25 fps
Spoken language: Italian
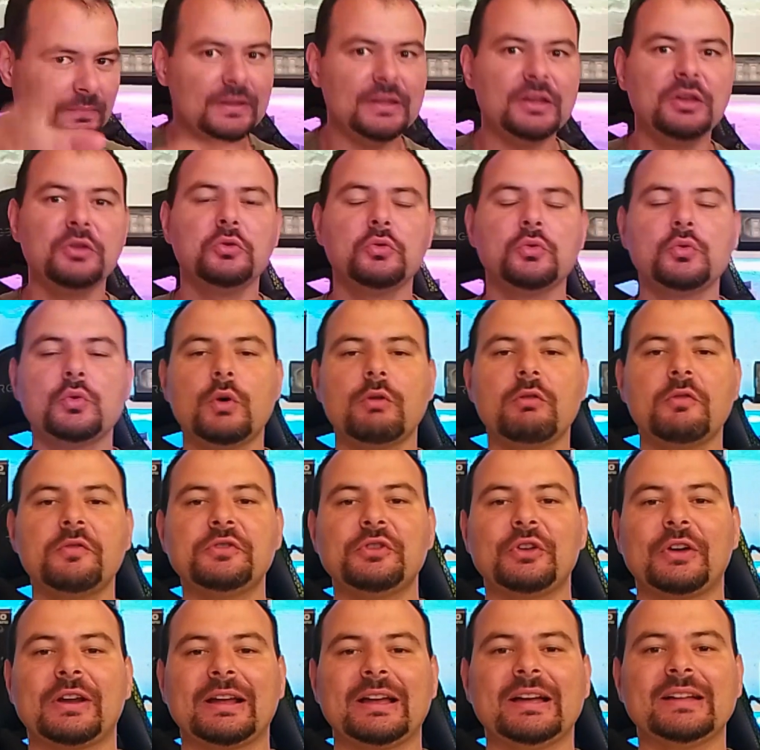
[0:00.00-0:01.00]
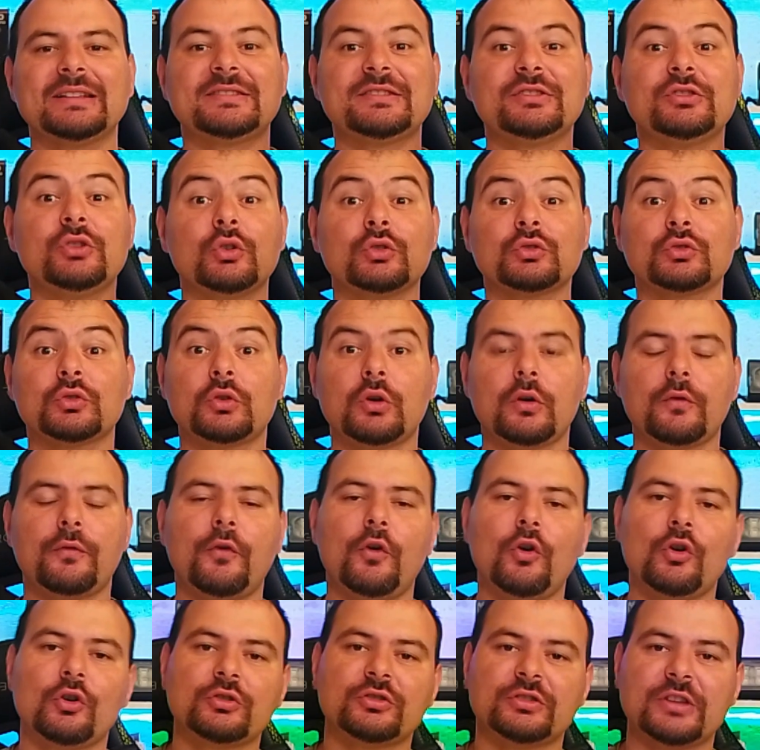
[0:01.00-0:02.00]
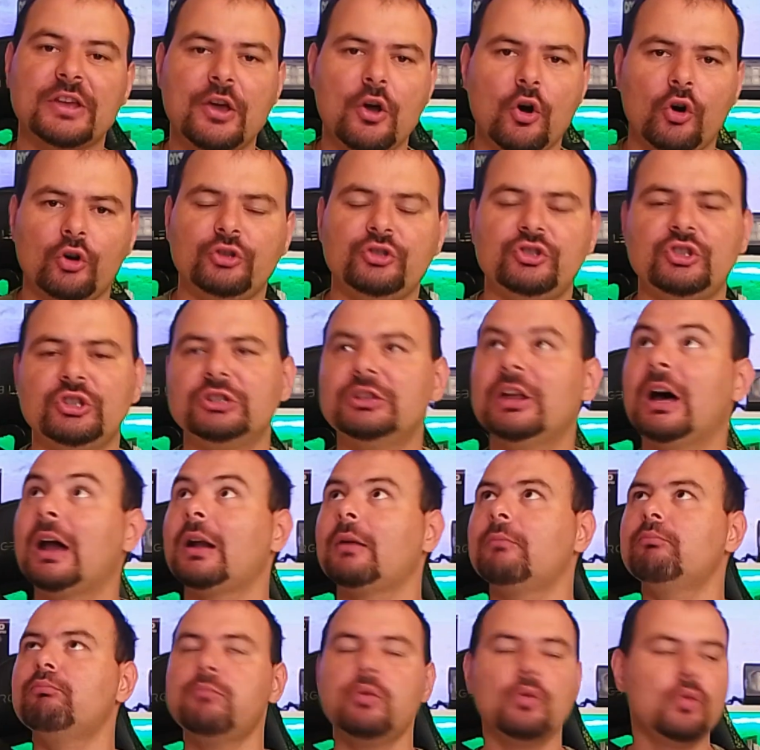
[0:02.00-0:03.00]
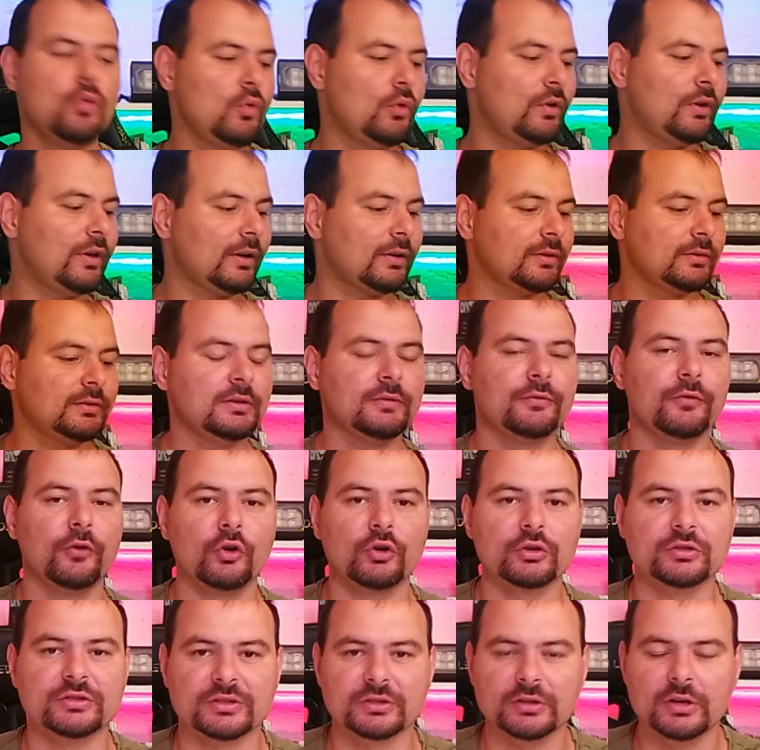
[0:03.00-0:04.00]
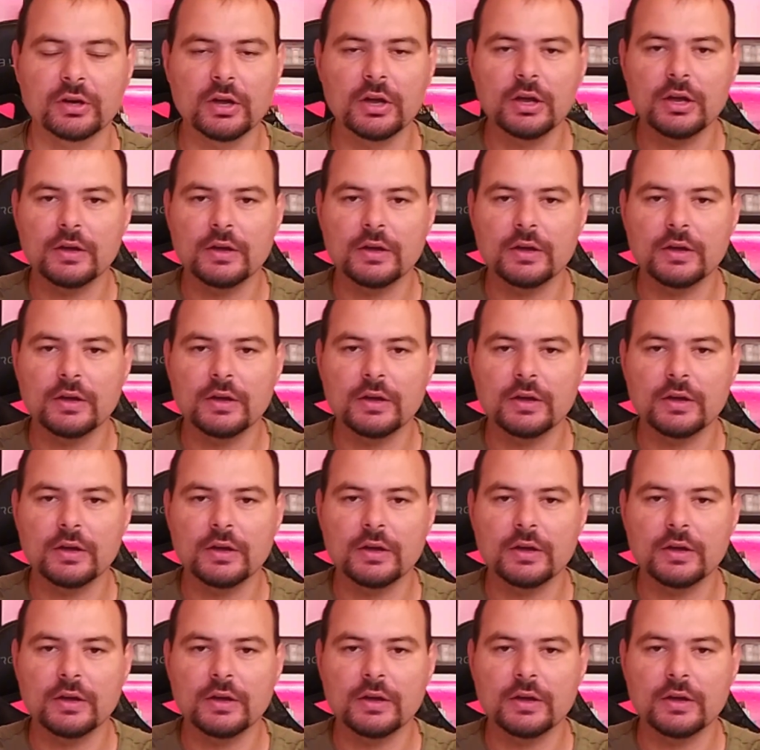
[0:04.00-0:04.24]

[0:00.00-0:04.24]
in un nuovo video ragazzi io sono Fox e oggi dal bunker di Fox